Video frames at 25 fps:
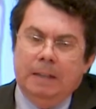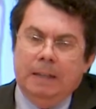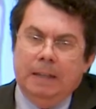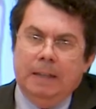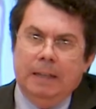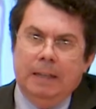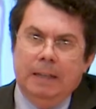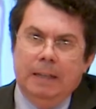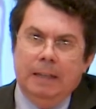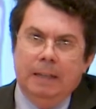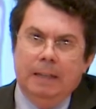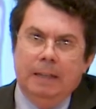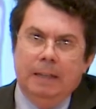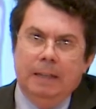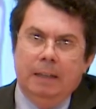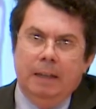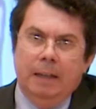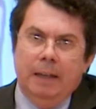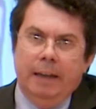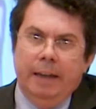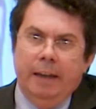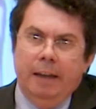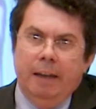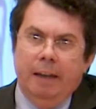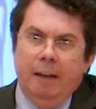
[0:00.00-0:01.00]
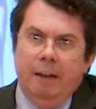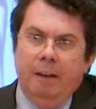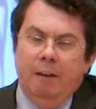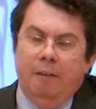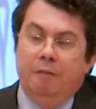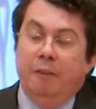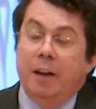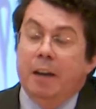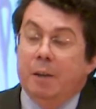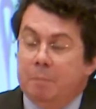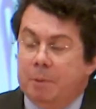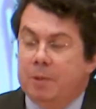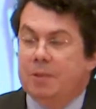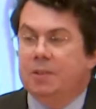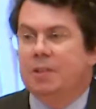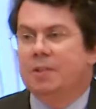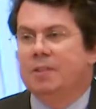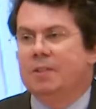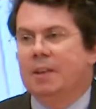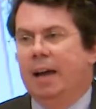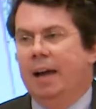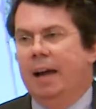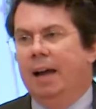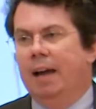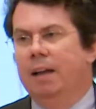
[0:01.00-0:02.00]
É? é, vai
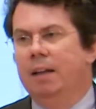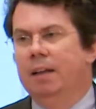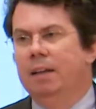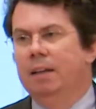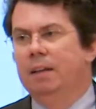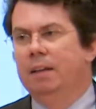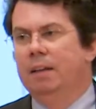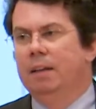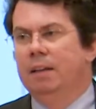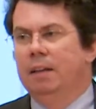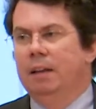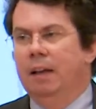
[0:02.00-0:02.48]
precisar